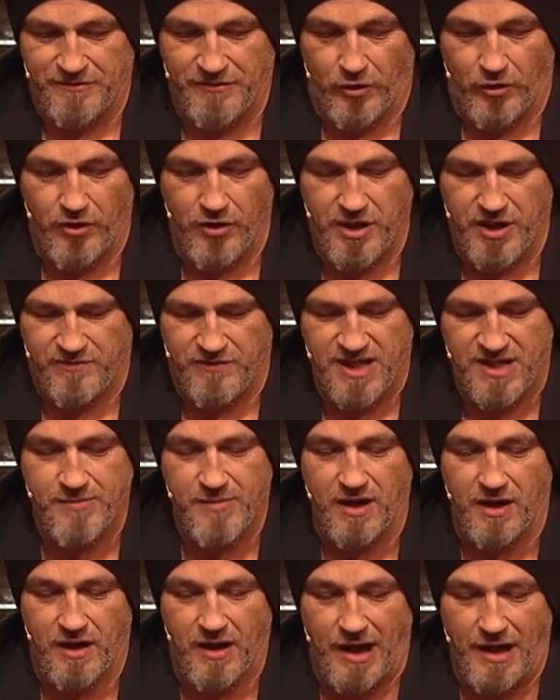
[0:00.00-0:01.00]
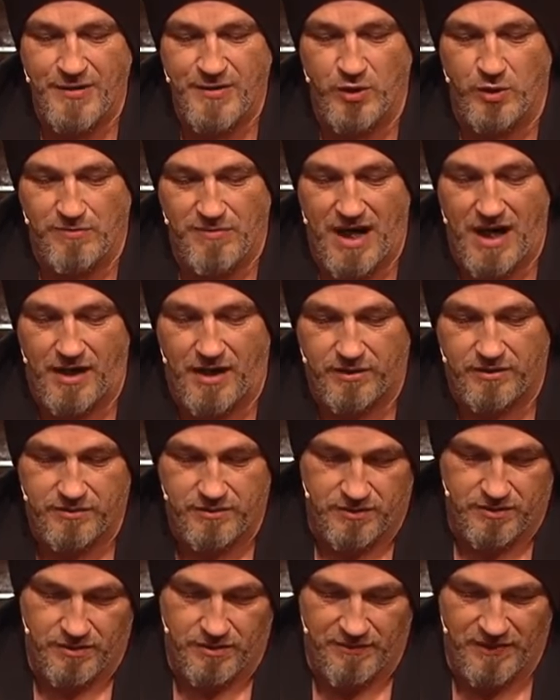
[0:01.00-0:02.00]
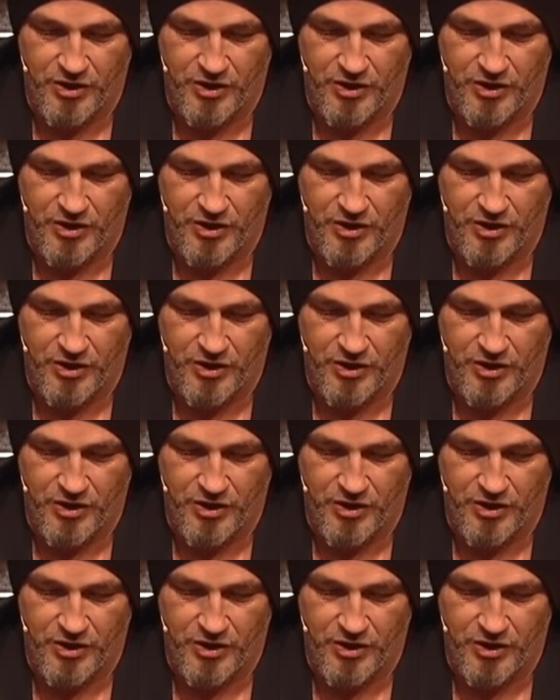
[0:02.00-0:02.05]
einem Freund, was man gerade so macht.